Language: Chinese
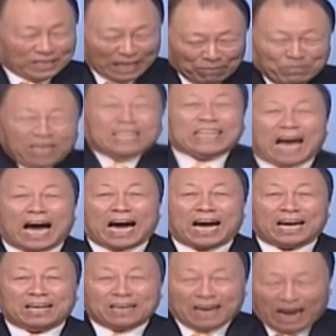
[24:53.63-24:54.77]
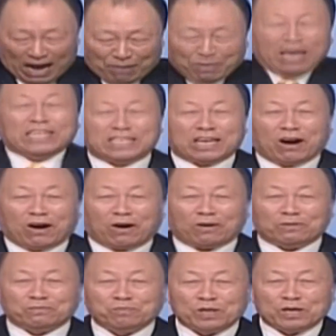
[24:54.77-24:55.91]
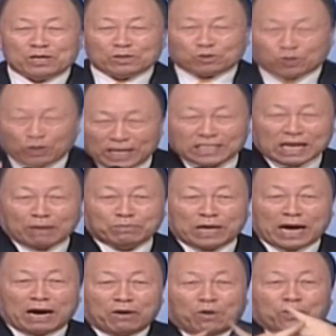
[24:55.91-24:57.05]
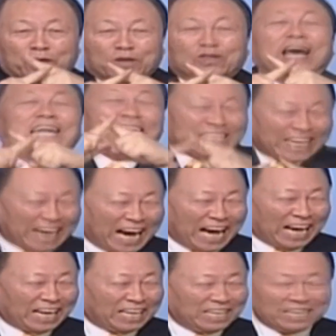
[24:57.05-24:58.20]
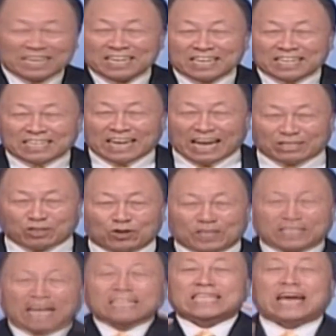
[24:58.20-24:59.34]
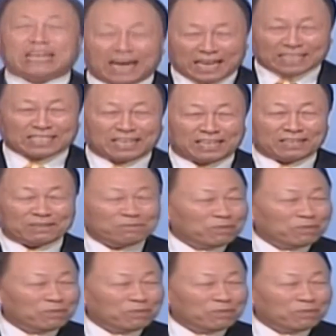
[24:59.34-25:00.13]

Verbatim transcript: 我为了你们改变命运，为了你们去天国，为了你们子孙万代得祝福啊！为了